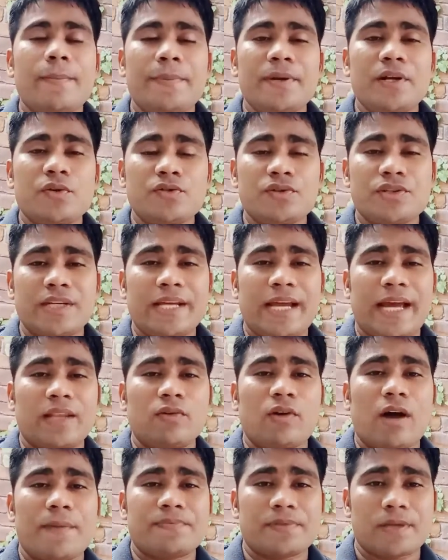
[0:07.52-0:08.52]
मैं पिंटू सिंह
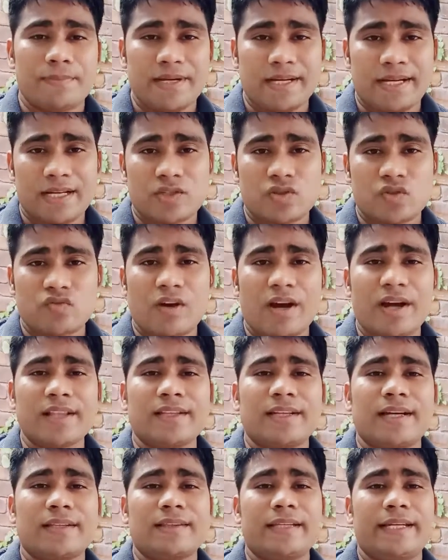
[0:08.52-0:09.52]
यादव आप सभी का
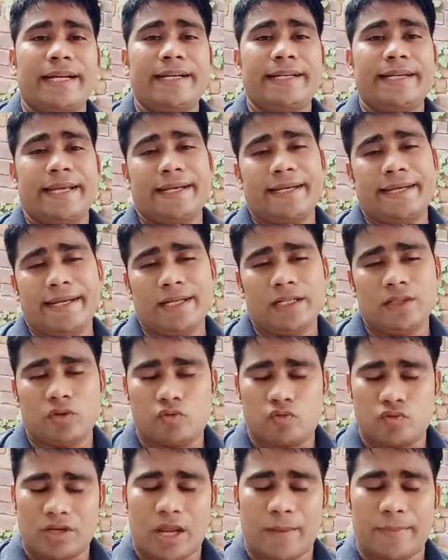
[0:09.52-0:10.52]
स्वागत करते हैं टेक्निकल
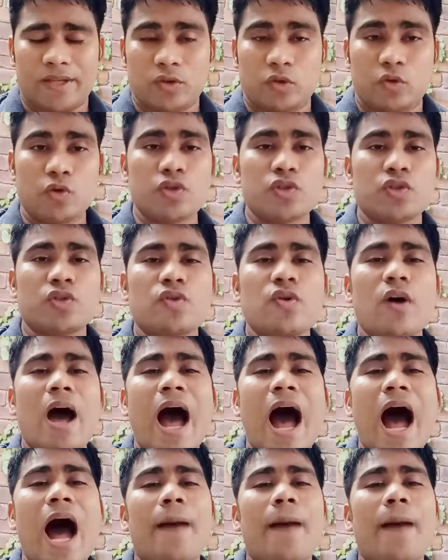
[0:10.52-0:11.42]
दुनिया में दोस्तों